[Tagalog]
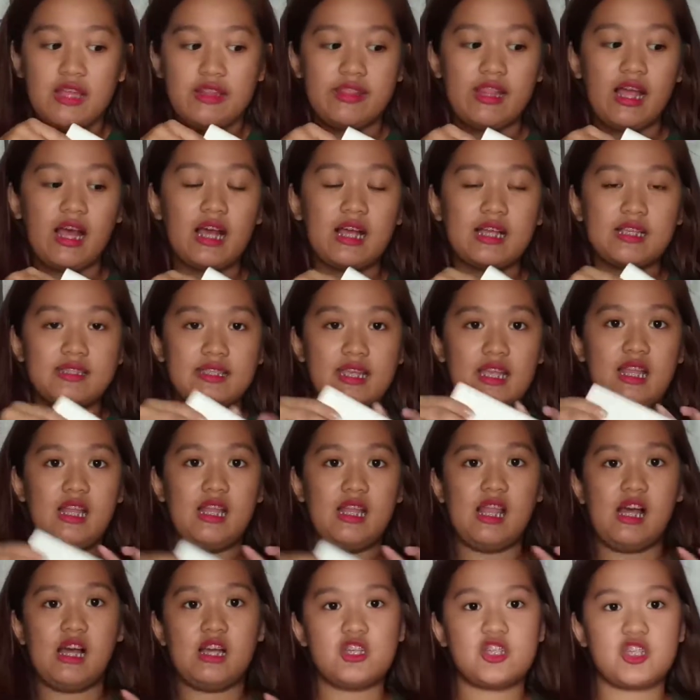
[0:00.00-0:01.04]

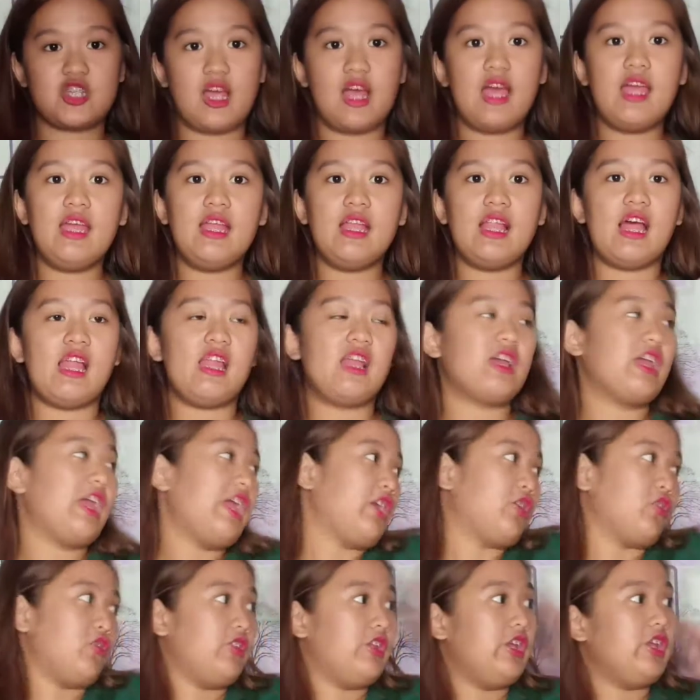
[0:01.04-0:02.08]
Naka-sale lang siya.
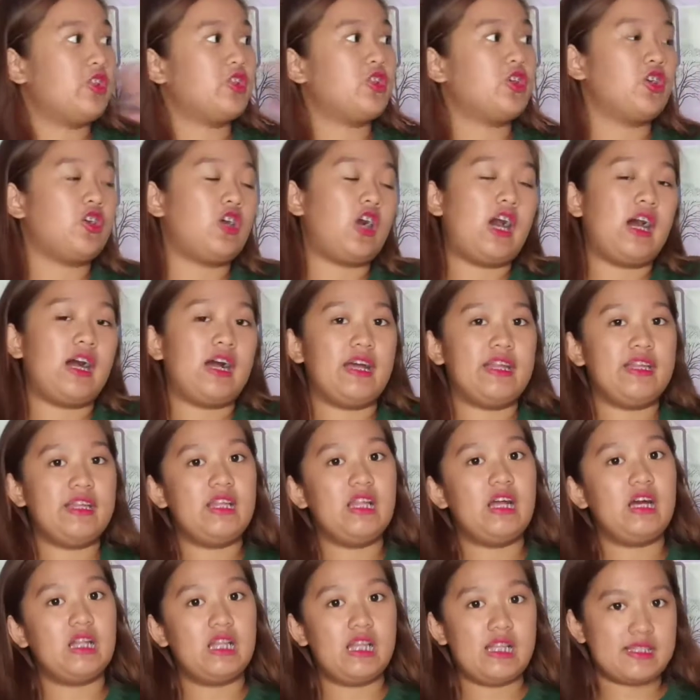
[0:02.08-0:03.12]
Ilalagay ko dito ang
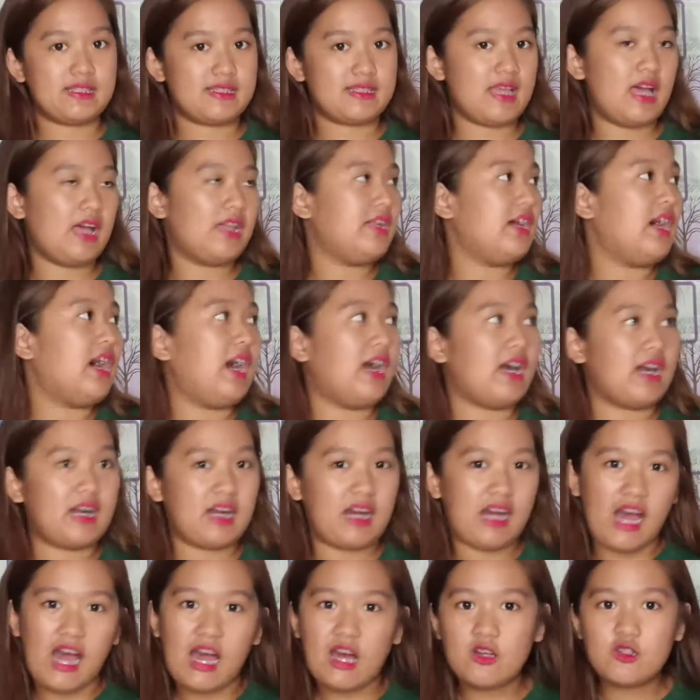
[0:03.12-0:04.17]
kanilang Lazada
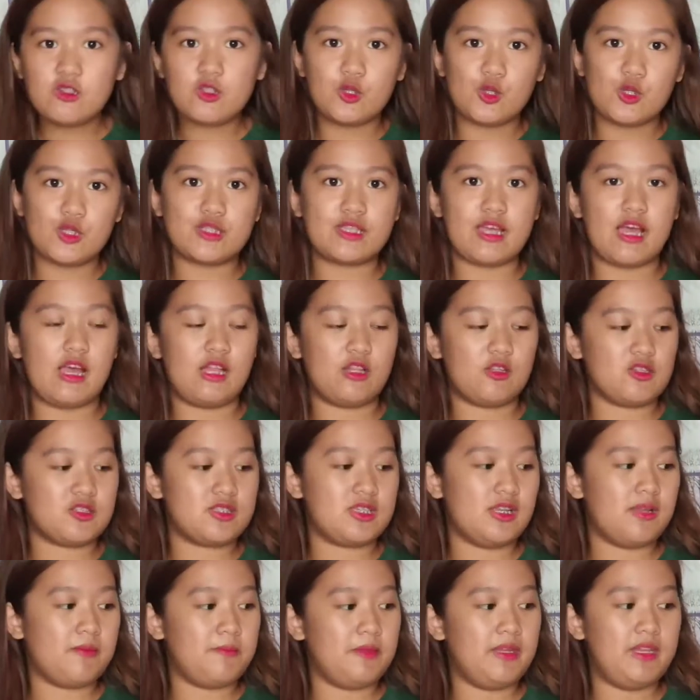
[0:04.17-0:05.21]
account kung saan ko
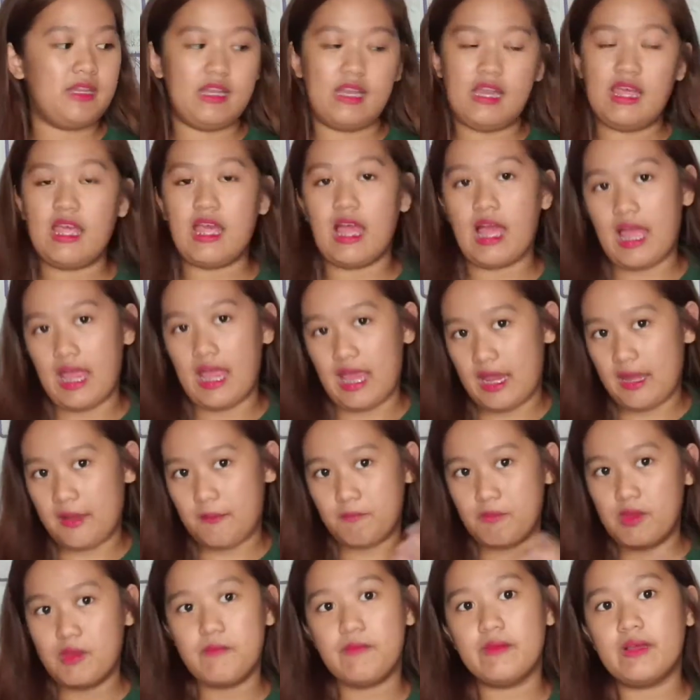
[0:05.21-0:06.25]
sila binili
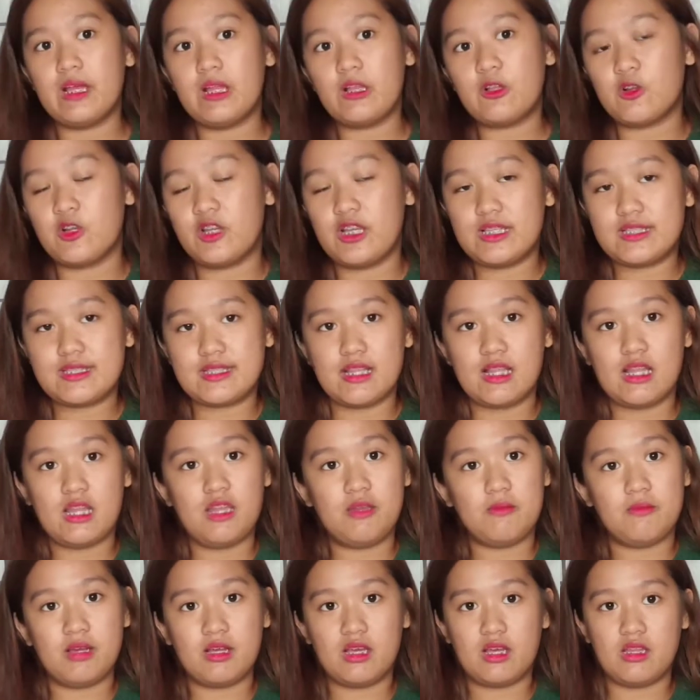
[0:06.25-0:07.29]
and bibigyan ko rin
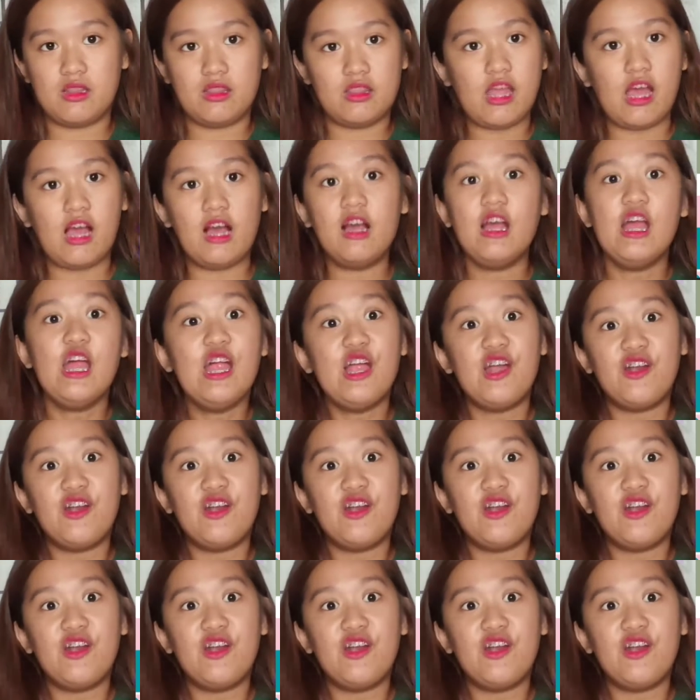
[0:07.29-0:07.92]
sila ng magandang